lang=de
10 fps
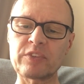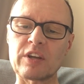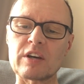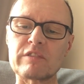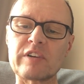
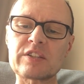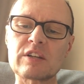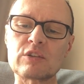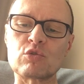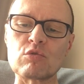Der
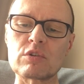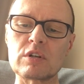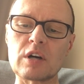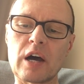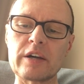
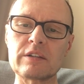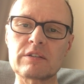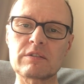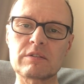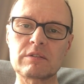
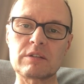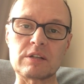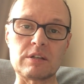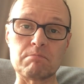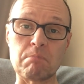Wasserdunkelheit,
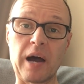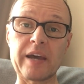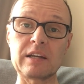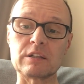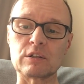die
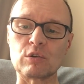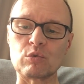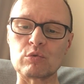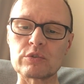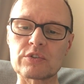
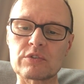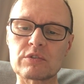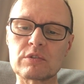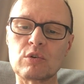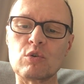
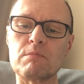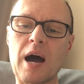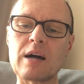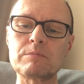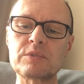meilenlos,
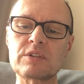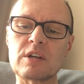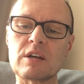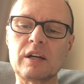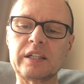umarmt
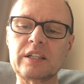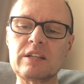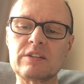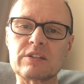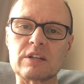er
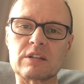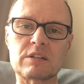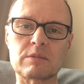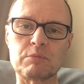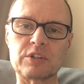
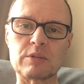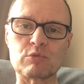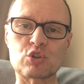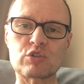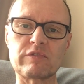riesig mit
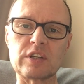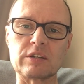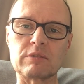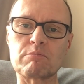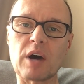dem
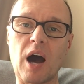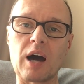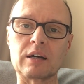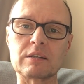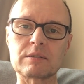
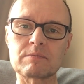Schwingenpaar.